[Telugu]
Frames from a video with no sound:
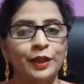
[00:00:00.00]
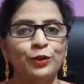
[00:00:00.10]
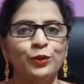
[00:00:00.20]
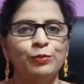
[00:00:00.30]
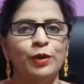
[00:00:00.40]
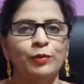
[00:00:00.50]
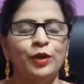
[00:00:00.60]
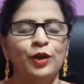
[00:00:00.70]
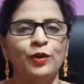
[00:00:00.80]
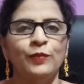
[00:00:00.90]
మరి
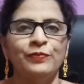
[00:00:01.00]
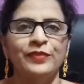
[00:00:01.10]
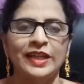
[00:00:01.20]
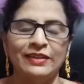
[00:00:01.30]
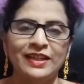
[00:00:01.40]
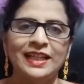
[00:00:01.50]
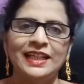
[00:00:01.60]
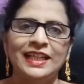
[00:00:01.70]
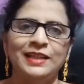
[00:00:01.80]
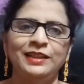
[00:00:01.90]
కుటుంబంలో
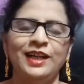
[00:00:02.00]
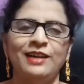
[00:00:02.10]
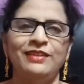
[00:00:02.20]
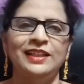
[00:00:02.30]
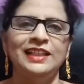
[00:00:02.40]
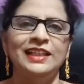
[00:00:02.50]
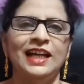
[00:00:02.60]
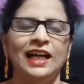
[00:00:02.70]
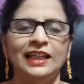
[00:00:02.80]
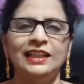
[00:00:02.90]
ఎవరికి ఏం కావాలి
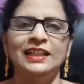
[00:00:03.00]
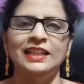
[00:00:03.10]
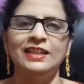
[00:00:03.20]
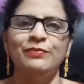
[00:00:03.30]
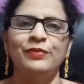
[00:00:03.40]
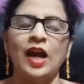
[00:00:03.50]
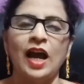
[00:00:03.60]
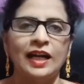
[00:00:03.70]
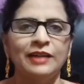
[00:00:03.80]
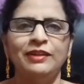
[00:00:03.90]
అన్నది
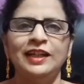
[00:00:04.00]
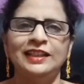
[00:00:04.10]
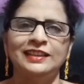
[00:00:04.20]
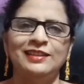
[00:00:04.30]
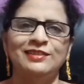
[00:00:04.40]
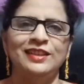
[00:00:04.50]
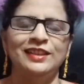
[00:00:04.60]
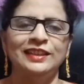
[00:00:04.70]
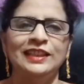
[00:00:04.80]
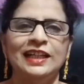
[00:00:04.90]
ఆడవాళ్ళకి
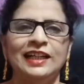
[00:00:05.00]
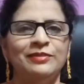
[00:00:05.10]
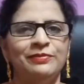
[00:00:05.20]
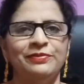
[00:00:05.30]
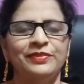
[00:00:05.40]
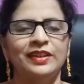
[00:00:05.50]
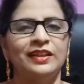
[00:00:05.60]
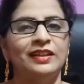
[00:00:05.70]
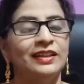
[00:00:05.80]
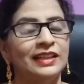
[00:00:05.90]
తెలిసినంతగా
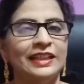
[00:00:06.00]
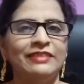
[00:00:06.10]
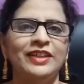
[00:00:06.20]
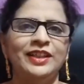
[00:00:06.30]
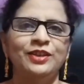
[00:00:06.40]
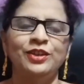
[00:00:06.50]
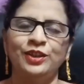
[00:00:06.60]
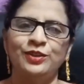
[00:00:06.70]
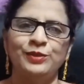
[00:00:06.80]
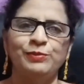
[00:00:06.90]
ఇంకెవరికి కూడా
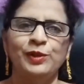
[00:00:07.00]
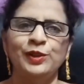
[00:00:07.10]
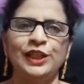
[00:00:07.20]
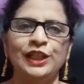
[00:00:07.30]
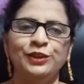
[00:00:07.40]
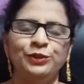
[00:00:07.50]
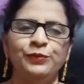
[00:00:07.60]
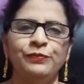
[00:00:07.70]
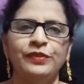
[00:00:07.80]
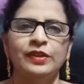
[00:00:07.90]
కుటుంబంలో తెలీదు
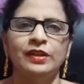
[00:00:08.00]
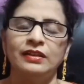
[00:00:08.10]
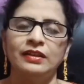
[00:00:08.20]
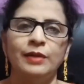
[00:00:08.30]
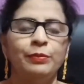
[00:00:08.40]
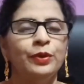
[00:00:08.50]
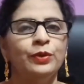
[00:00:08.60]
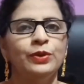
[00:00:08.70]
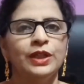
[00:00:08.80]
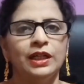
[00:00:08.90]
ఎప్పుడు
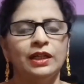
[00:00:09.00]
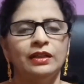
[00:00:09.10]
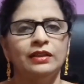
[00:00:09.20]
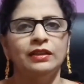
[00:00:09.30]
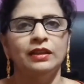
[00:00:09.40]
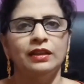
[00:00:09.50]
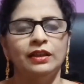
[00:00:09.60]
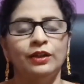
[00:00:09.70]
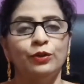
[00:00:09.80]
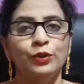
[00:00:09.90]
కూడా
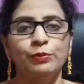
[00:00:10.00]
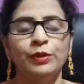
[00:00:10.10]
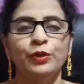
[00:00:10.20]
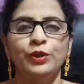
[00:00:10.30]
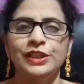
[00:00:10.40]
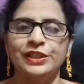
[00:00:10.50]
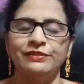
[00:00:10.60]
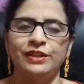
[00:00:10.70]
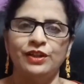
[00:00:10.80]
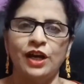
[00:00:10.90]
కుటుంబం గురించే
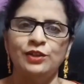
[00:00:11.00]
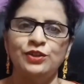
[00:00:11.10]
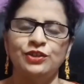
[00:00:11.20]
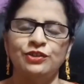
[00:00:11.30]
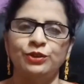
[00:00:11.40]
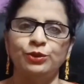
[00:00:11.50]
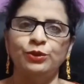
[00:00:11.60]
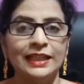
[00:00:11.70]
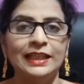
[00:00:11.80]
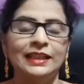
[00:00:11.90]
వాళ్ళు ఆలోచిస్తూ
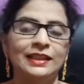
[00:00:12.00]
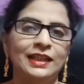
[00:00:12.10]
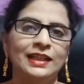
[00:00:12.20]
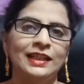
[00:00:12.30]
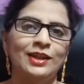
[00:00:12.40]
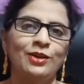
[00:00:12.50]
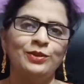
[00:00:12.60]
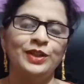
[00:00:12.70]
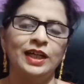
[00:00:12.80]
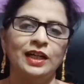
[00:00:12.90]
శారీరకంగానే
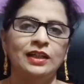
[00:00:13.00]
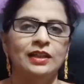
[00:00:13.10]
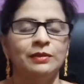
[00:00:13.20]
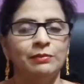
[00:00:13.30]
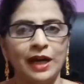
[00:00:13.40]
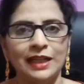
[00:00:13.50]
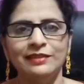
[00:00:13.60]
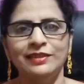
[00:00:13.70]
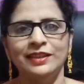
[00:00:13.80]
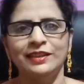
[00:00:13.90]
కాకుండా
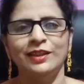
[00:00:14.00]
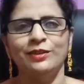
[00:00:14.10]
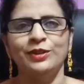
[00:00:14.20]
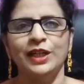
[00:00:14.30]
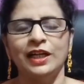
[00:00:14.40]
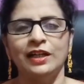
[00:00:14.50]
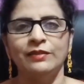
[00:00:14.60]
మానసికంగా కూడా